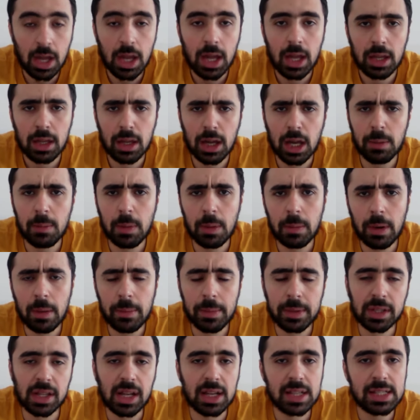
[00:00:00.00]
كايبا بقى
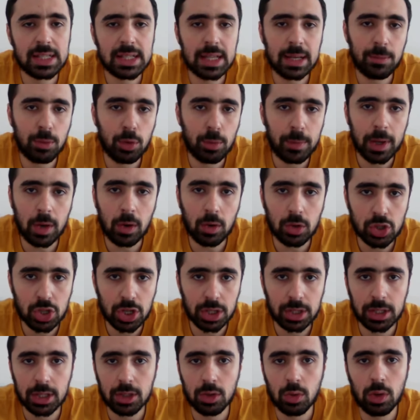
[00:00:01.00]
بيتعصب وبياخد
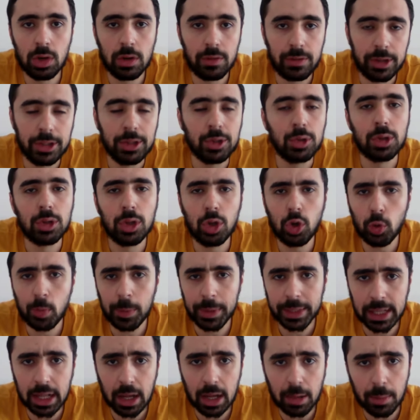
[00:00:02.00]
شنطته اللي في ايده دي
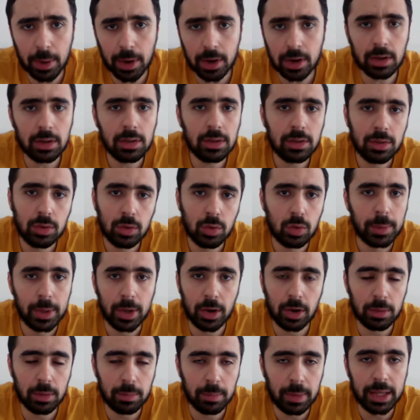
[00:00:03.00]
وبيطلع بره
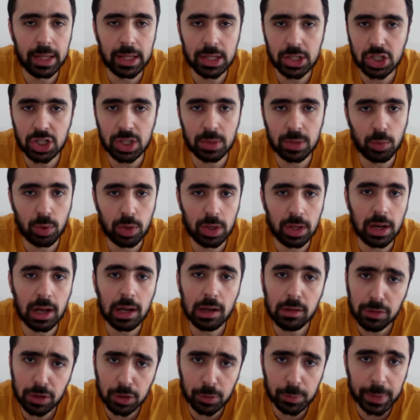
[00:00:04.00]
وبيقعد بقى يشتم
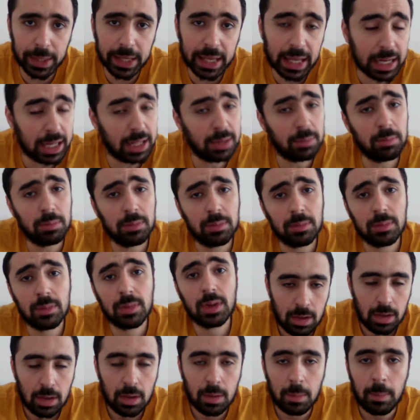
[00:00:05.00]
ويهلفط بالكلام
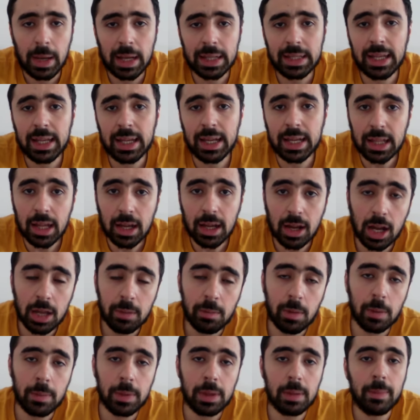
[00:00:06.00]
بعد كده
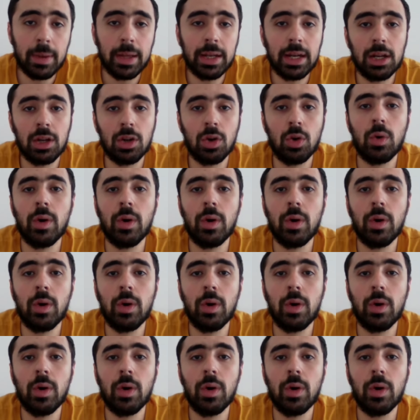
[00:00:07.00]
كايبا بيبان ان هو